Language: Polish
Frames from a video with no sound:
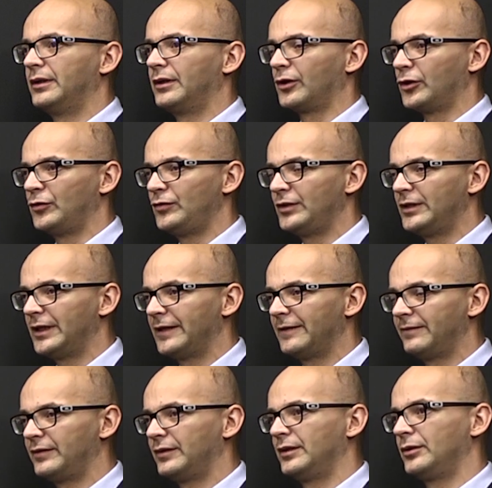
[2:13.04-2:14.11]
rozwinę
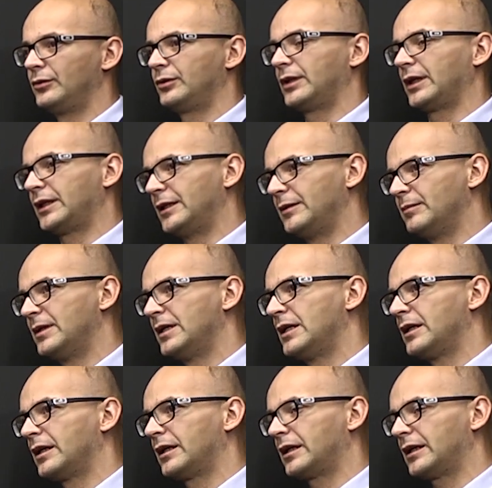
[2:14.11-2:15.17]
w już takim
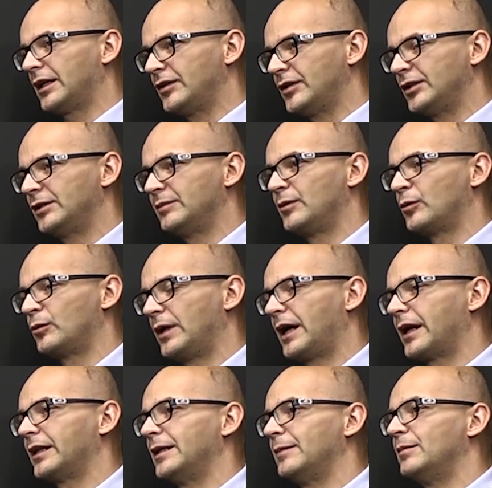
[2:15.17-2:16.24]
klasycznym,
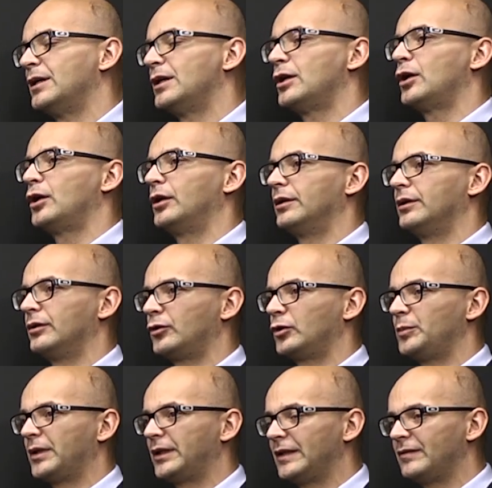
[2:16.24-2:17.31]
regularnym,
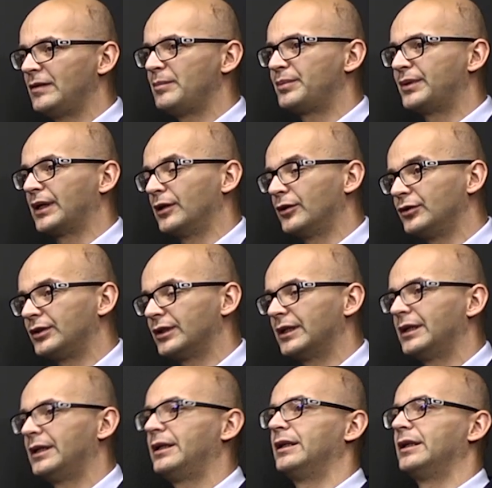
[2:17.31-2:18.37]
subiektywnym przeglądzie
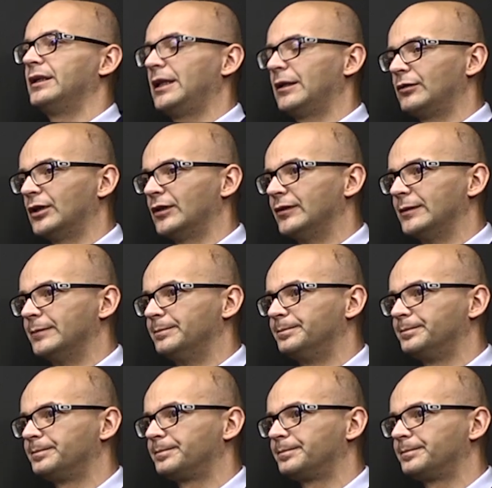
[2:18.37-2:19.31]
giełdowym.